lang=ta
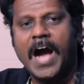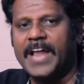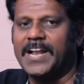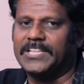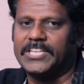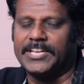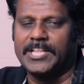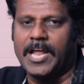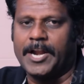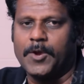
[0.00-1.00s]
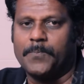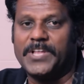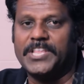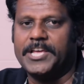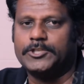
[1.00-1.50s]
ஆனால் தேர்தல் ஆணையம்
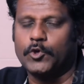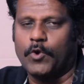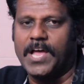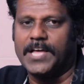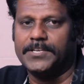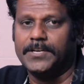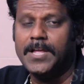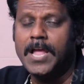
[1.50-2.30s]
பதிலை சொல்லாது